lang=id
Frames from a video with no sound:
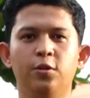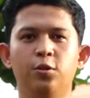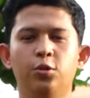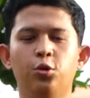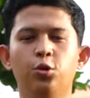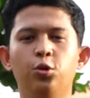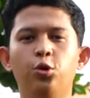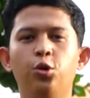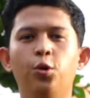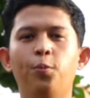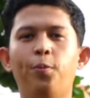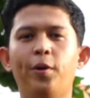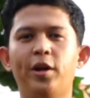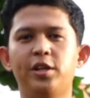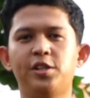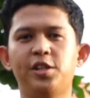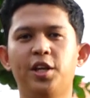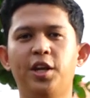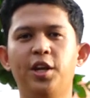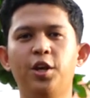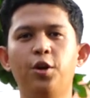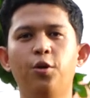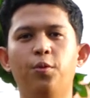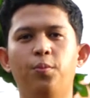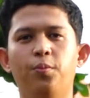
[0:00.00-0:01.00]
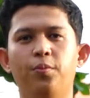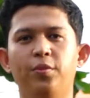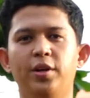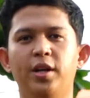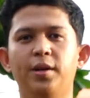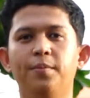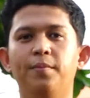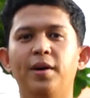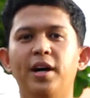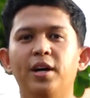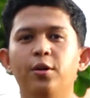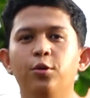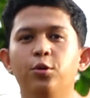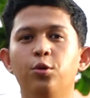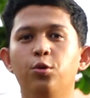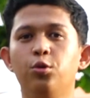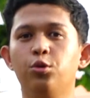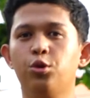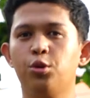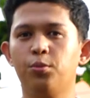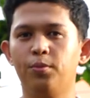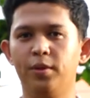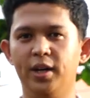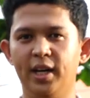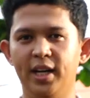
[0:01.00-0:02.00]
Tugu Presidium dibangun
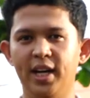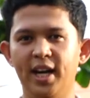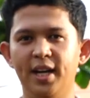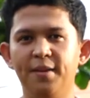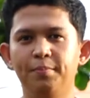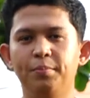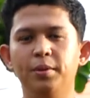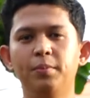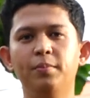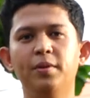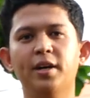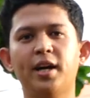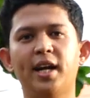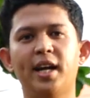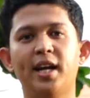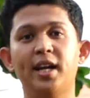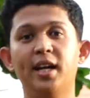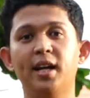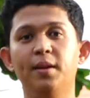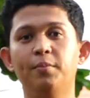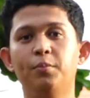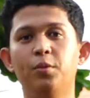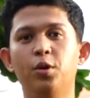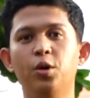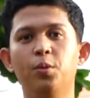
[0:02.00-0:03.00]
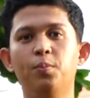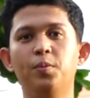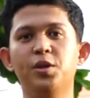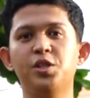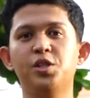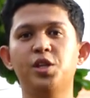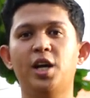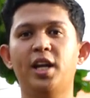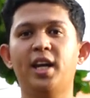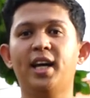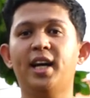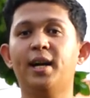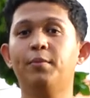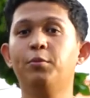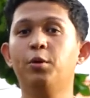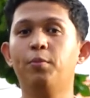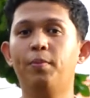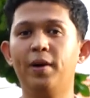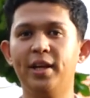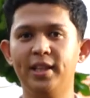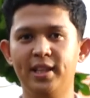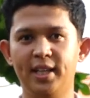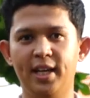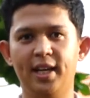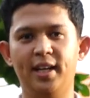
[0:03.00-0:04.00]
untuk mengenang pemekaran Lebong menjadi
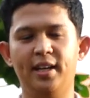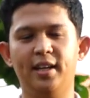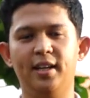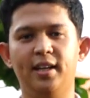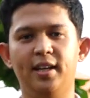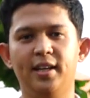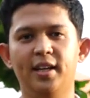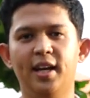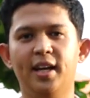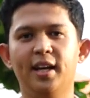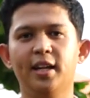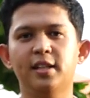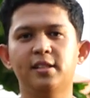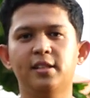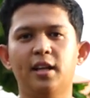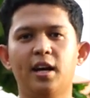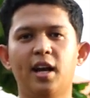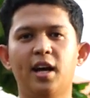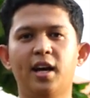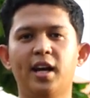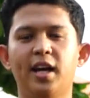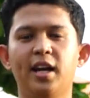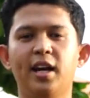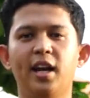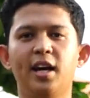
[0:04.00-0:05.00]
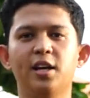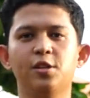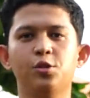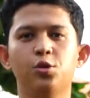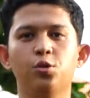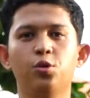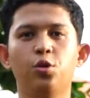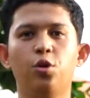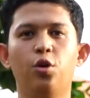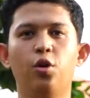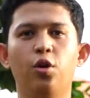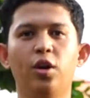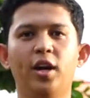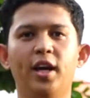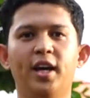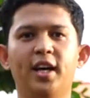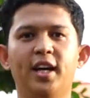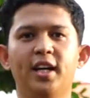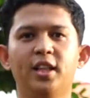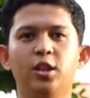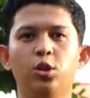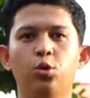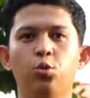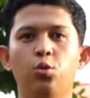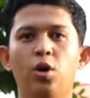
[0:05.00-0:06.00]
kabupaten yang diserahkan langsung oleh
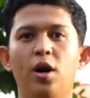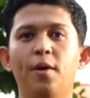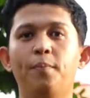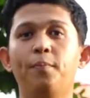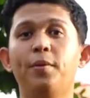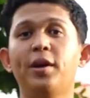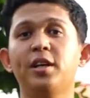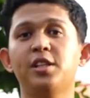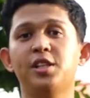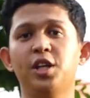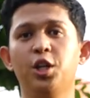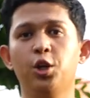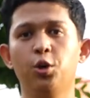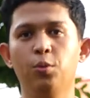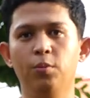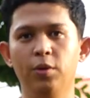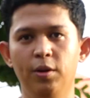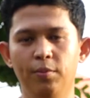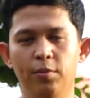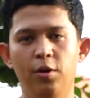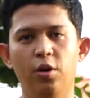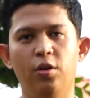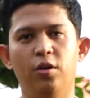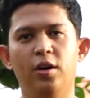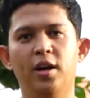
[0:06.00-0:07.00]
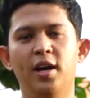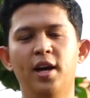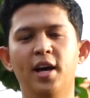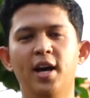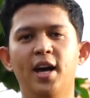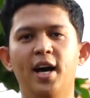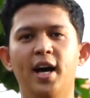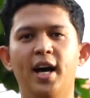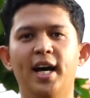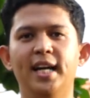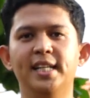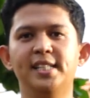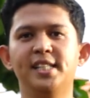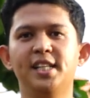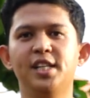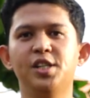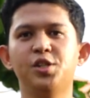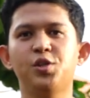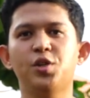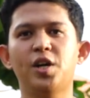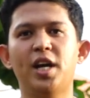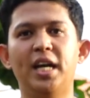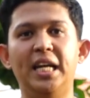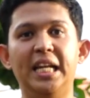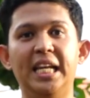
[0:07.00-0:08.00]
Ketua Presidium Lebong,
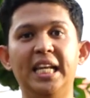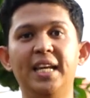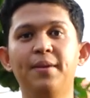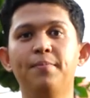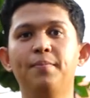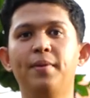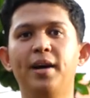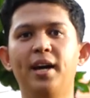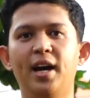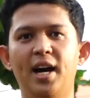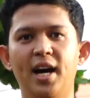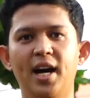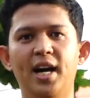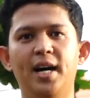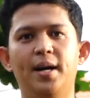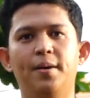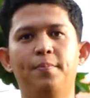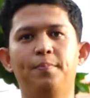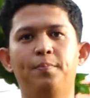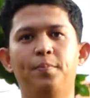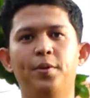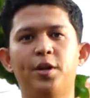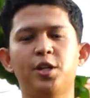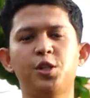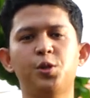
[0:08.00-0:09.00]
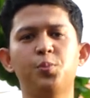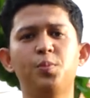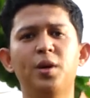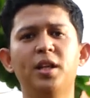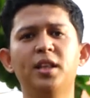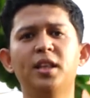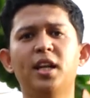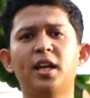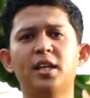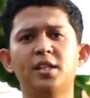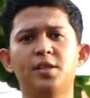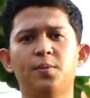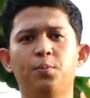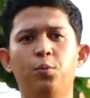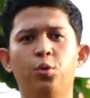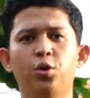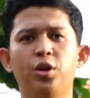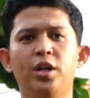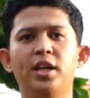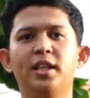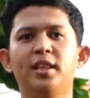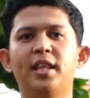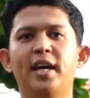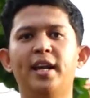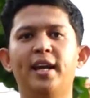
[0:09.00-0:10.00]
Haji Syaili BA. Peresmian
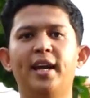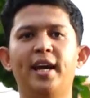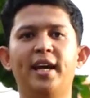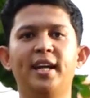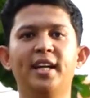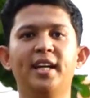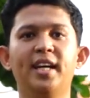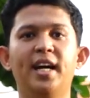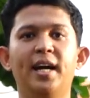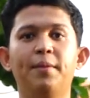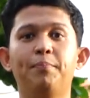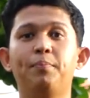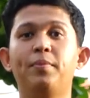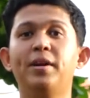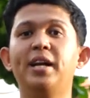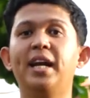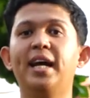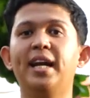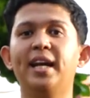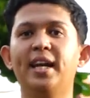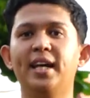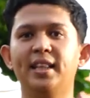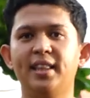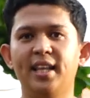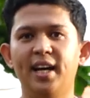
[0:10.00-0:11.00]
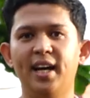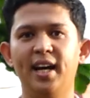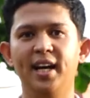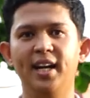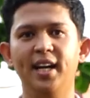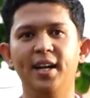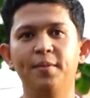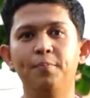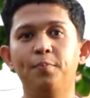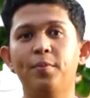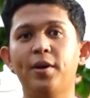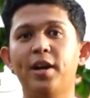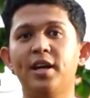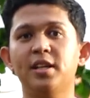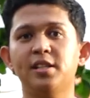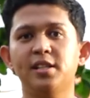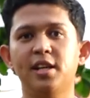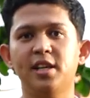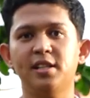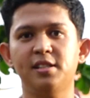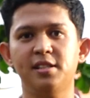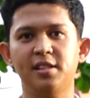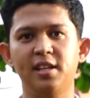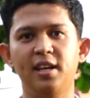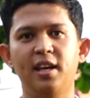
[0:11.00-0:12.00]
tersebut ditandai dengan penandatanganan
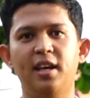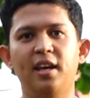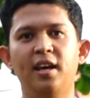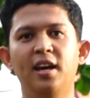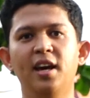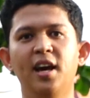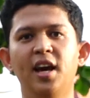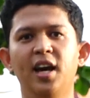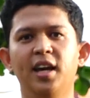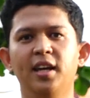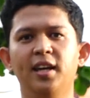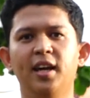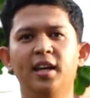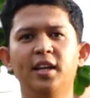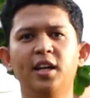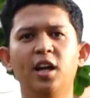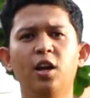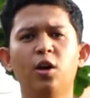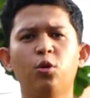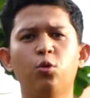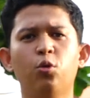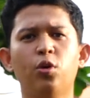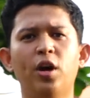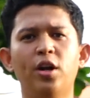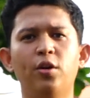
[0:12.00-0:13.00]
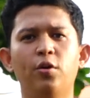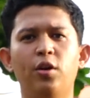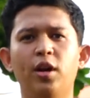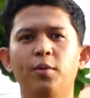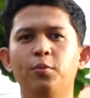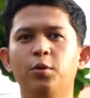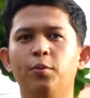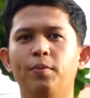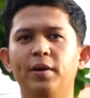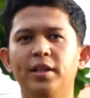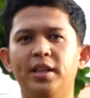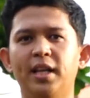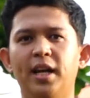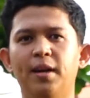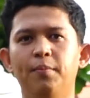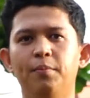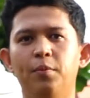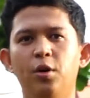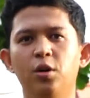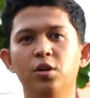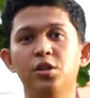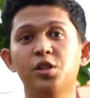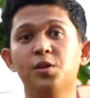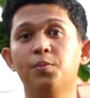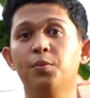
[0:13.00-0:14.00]
prasasti yang dilakukan oleh Bupati
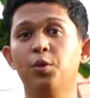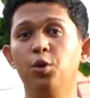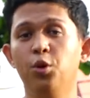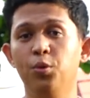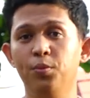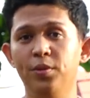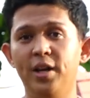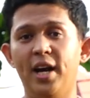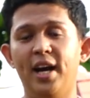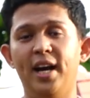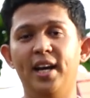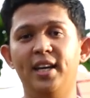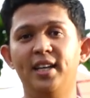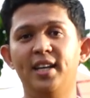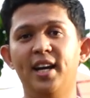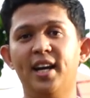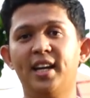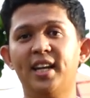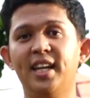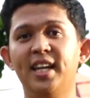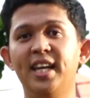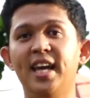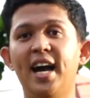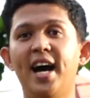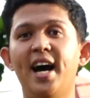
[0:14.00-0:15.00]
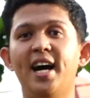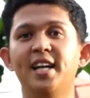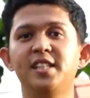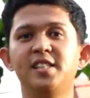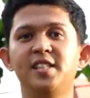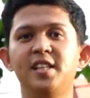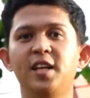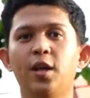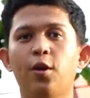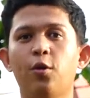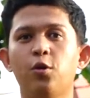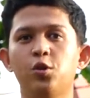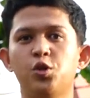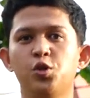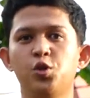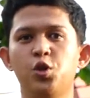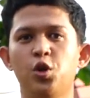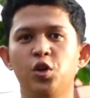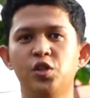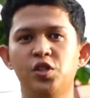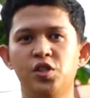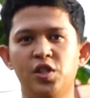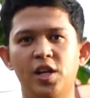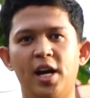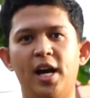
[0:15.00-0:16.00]
Lebong sebelumnya, yakni Haji Ros
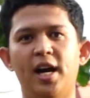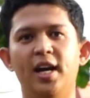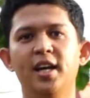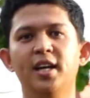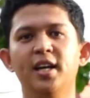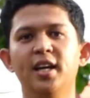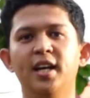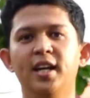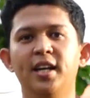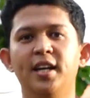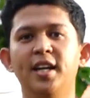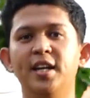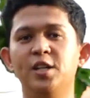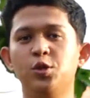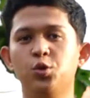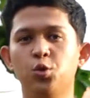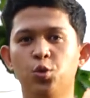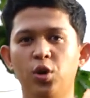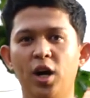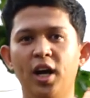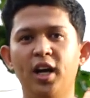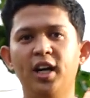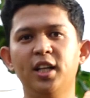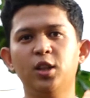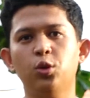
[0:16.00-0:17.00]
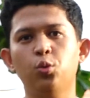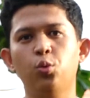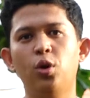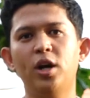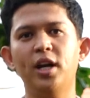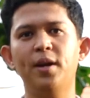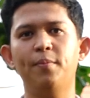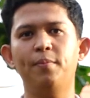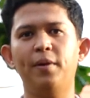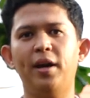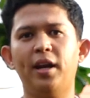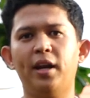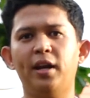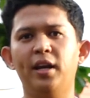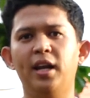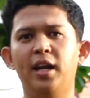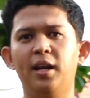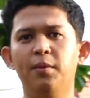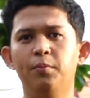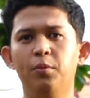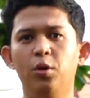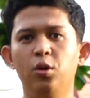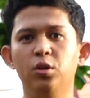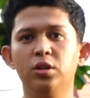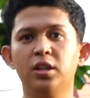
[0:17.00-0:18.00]
Syah dan juga Ketua
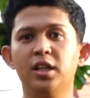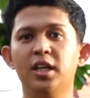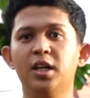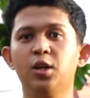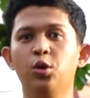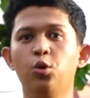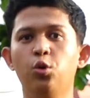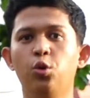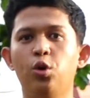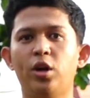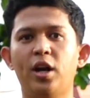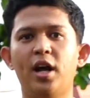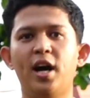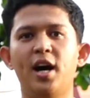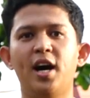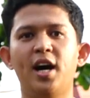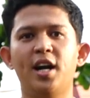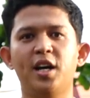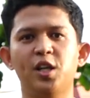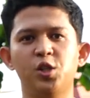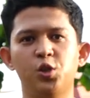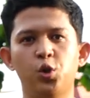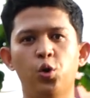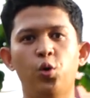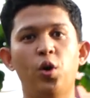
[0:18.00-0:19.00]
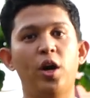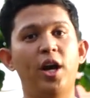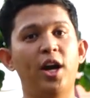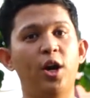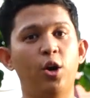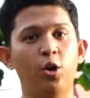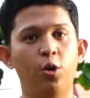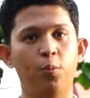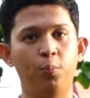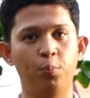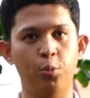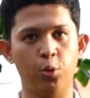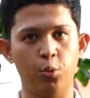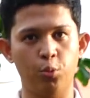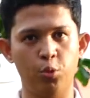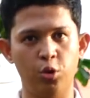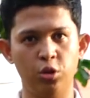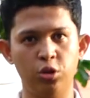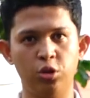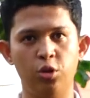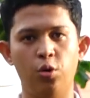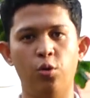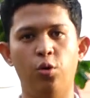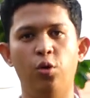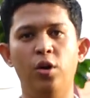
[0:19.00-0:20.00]
DPRD Lebong Teguh Raharjo Eko
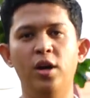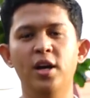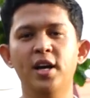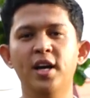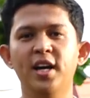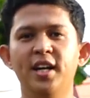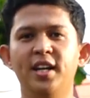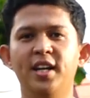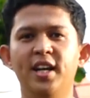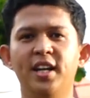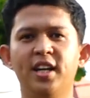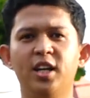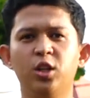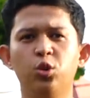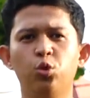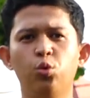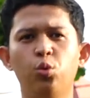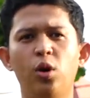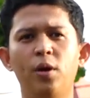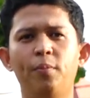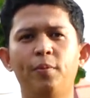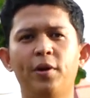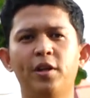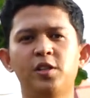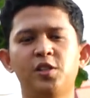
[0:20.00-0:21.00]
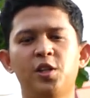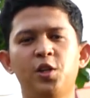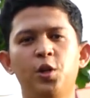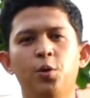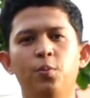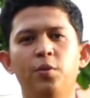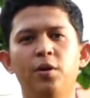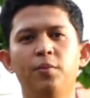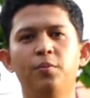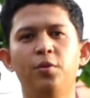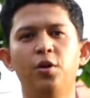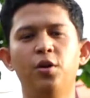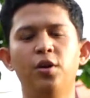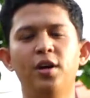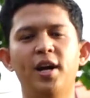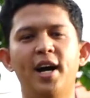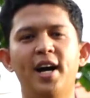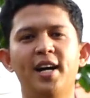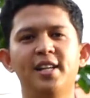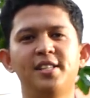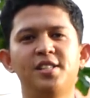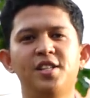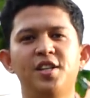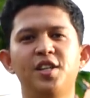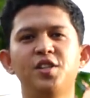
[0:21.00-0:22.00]
Purwoto dan Ketua Presidium Lebong
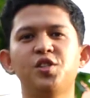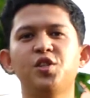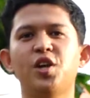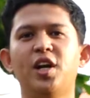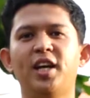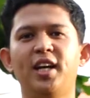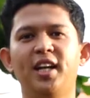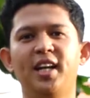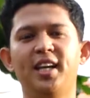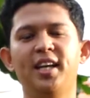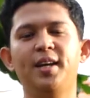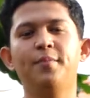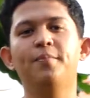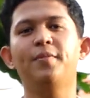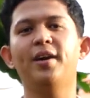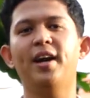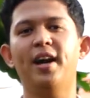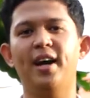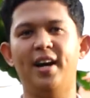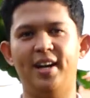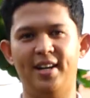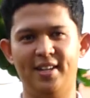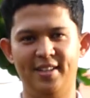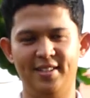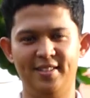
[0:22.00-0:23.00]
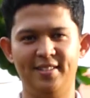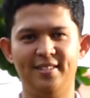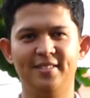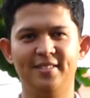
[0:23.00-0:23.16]
Haji Syahili BA.